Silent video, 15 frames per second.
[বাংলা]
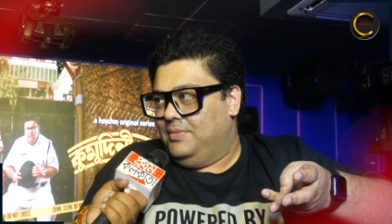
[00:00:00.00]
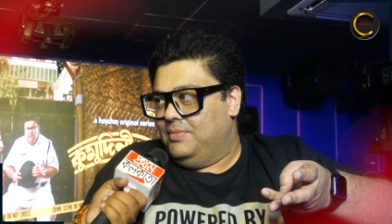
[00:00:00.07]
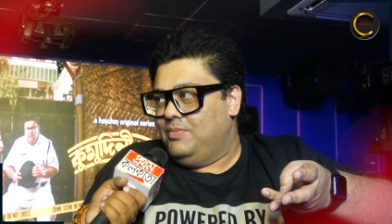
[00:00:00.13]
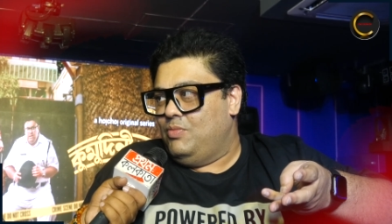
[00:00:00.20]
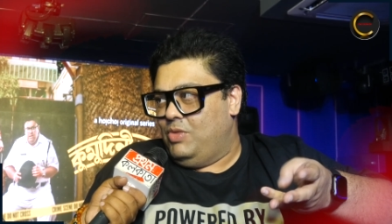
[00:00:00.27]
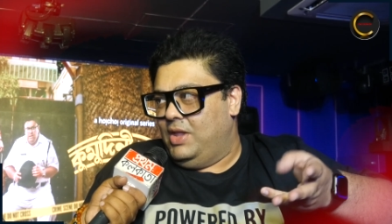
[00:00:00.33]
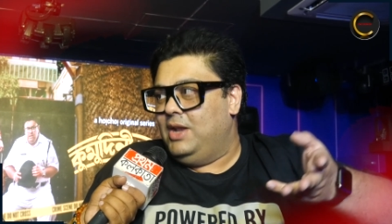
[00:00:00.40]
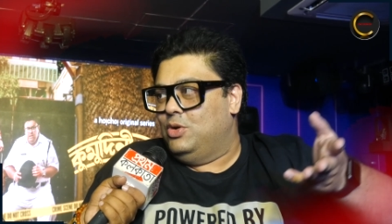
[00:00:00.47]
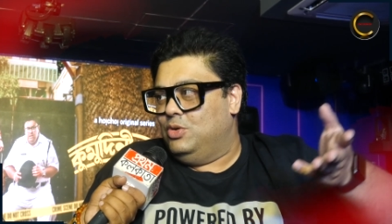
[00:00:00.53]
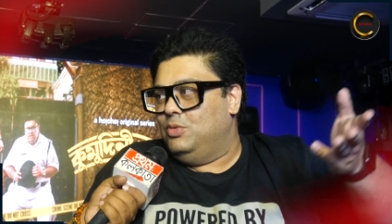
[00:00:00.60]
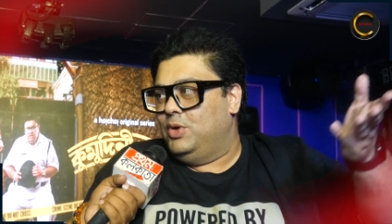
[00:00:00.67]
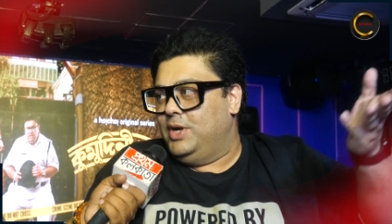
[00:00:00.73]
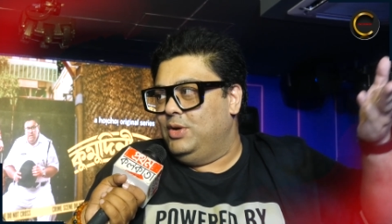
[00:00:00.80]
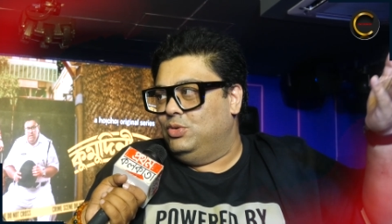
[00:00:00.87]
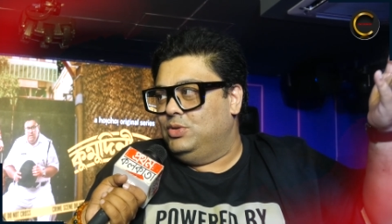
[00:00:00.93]
হুম এরকম
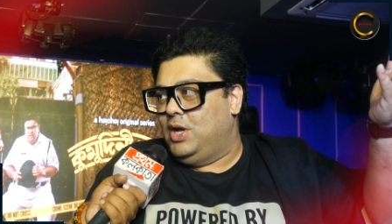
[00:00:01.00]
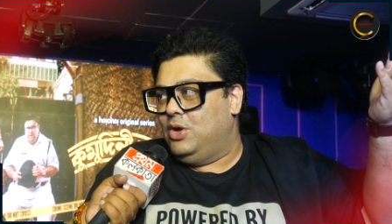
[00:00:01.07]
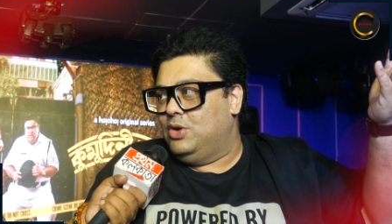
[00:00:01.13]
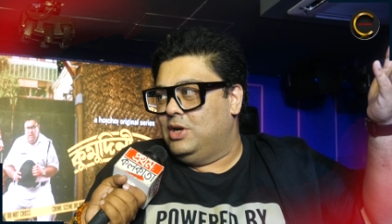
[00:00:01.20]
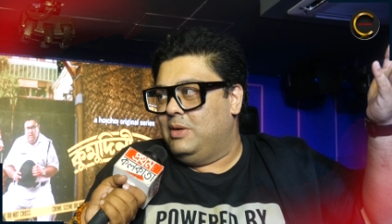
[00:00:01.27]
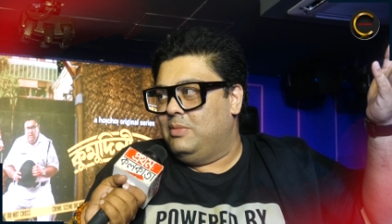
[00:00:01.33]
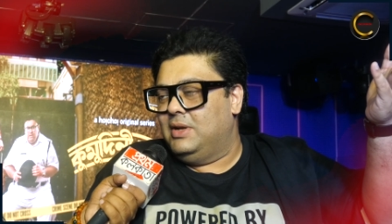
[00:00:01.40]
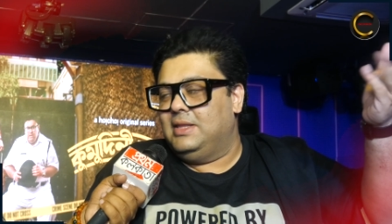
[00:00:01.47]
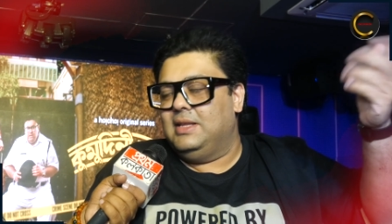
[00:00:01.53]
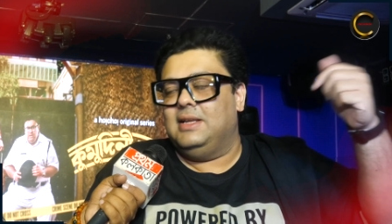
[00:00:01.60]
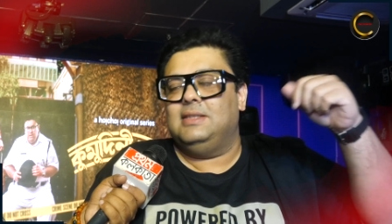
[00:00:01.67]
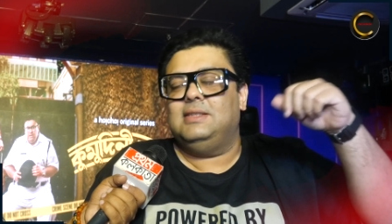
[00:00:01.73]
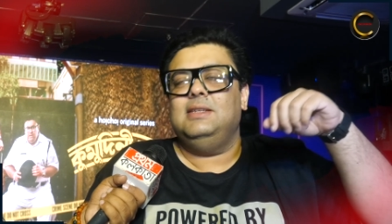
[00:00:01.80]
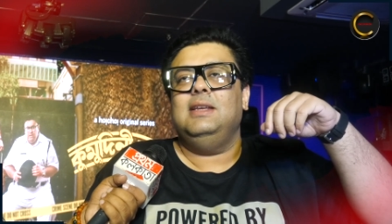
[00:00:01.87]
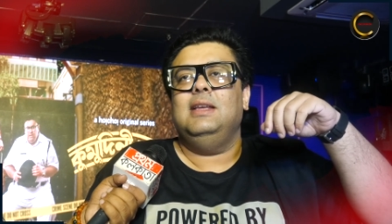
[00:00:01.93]
অনেক উদাহরণ আমরা
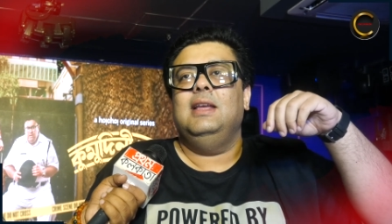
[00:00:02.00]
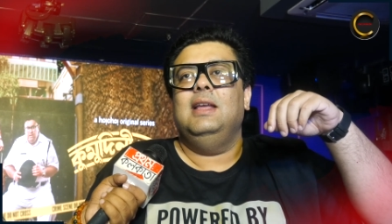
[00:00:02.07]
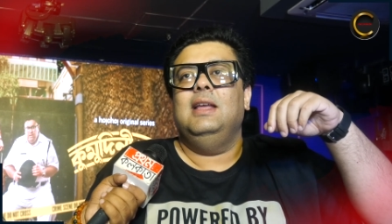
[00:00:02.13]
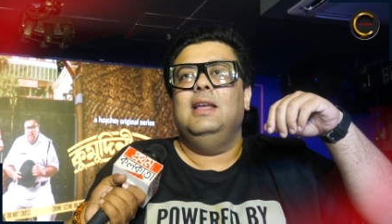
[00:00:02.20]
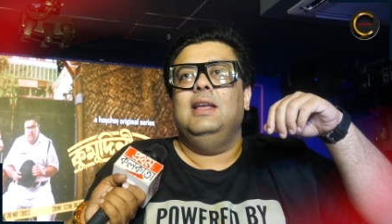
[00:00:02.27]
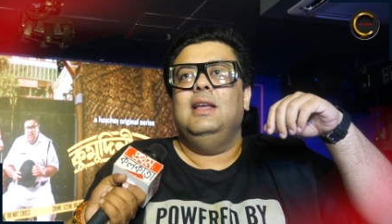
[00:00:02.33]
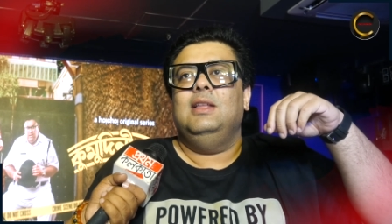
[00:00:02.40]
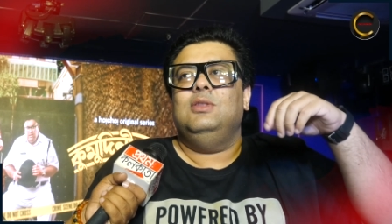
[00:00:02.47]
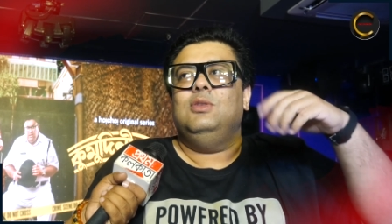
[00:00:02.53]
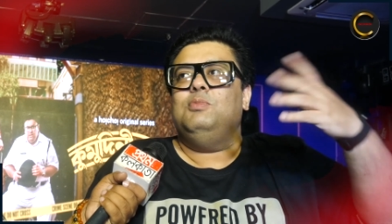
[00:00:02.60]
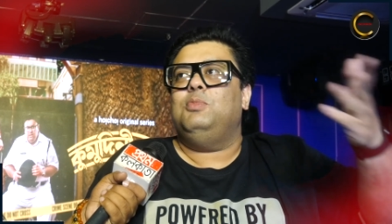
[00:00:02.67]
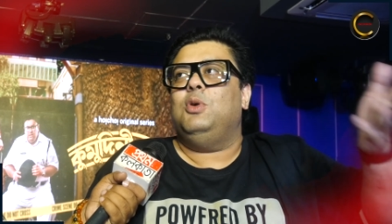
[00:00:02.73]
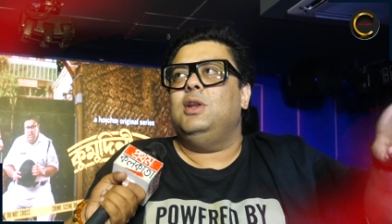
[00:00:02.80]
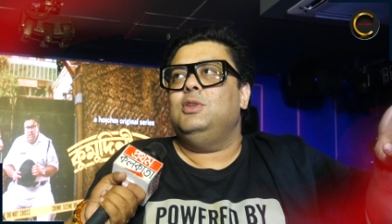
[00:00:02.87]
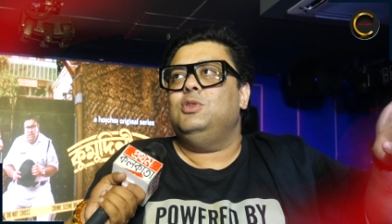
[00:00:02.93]
দেখেছি তো
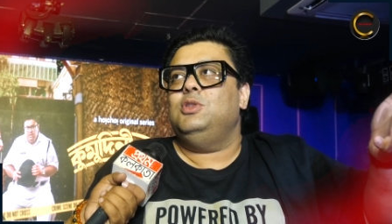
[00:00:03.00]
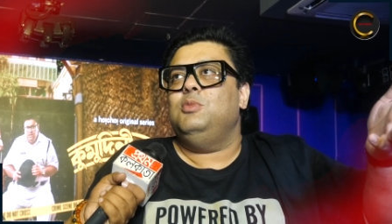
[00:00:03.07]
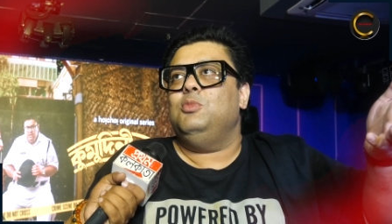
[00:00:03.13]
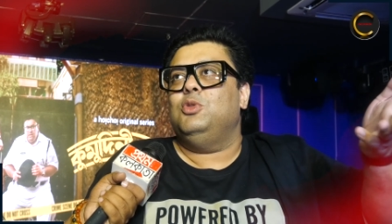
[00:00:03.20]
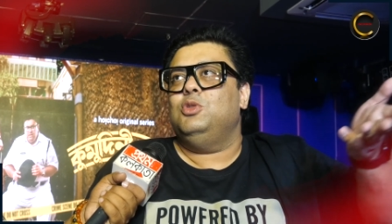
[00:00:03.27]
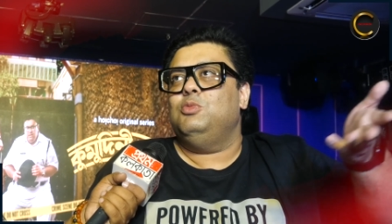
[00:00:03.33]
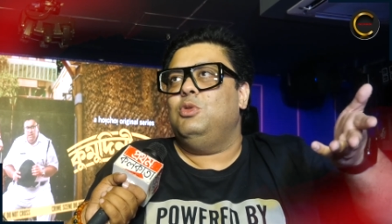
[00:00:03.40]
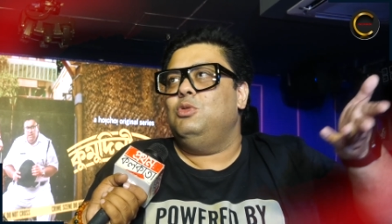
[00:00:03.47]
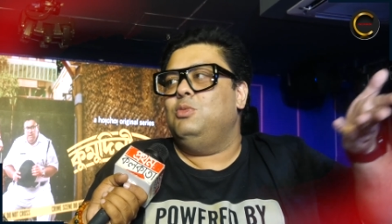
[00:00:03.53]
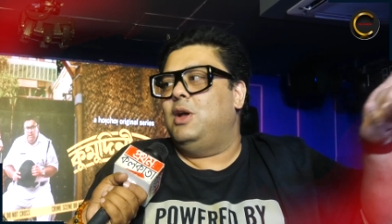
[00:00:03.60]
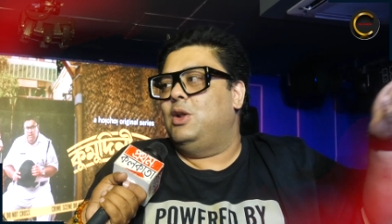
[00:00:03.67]
ফলে যদি মদনবাবু